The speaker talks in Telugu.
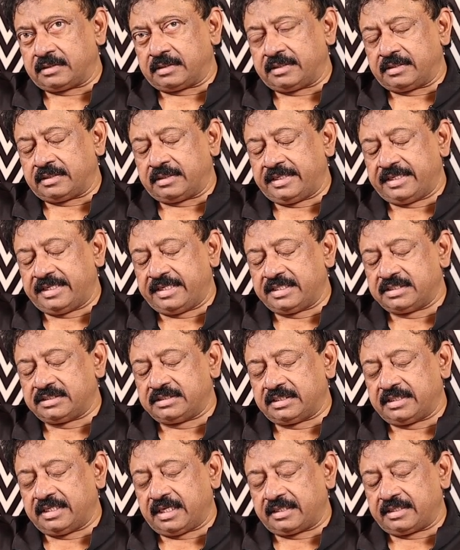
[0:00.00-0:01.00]

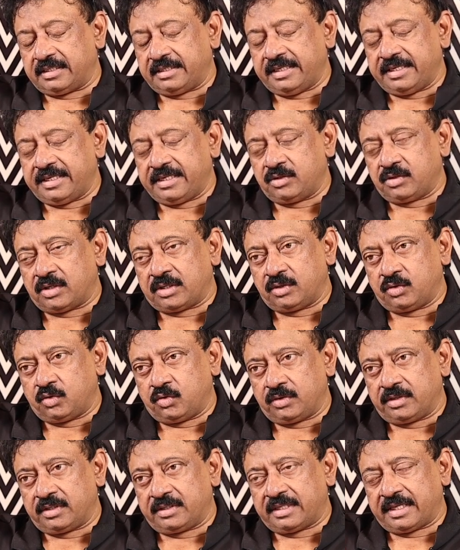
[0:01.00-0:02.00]
నేను నేను
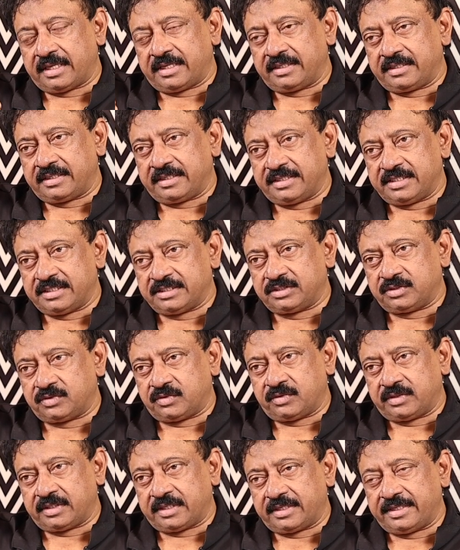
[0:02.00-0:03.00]
అనుకున్న దానికి
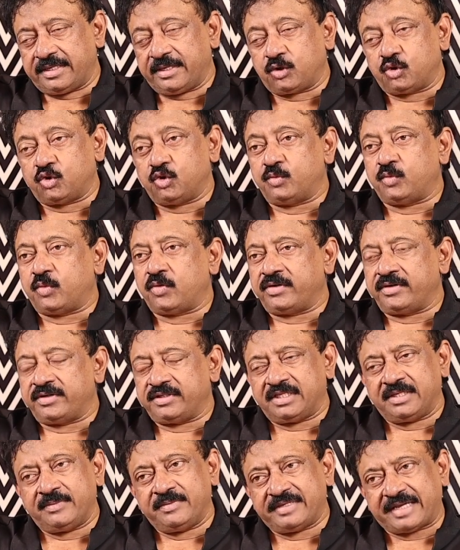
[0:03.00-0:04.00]
డిజర్వ్డ్ కన్నా ఎక్కువ
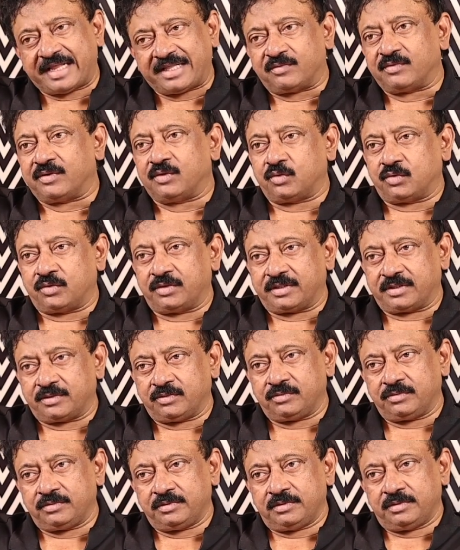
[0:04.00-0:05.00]
పొగిడితే మీరు
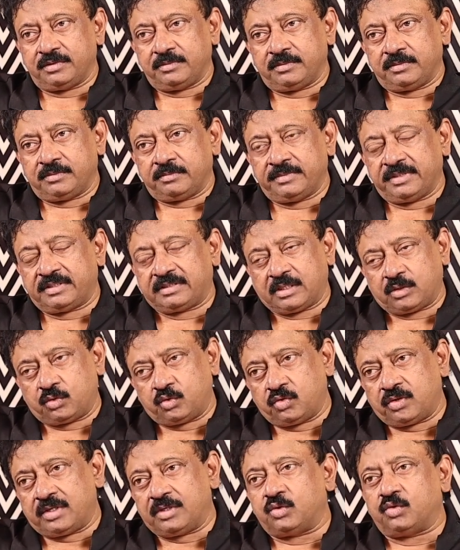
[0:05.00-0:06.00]
అదవనుకుంటాను మీరు
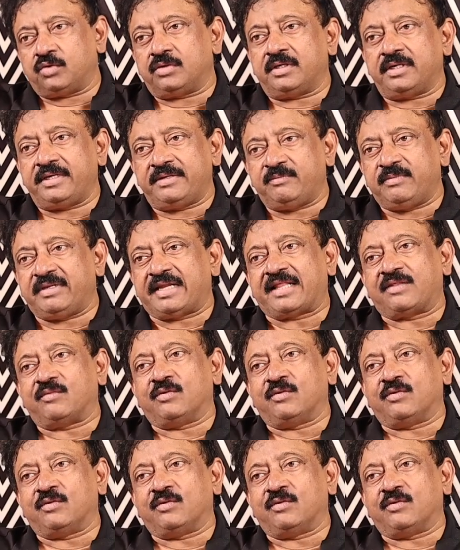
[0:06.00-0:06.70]
తక్కువ అనుకున్నా మీరు మీరు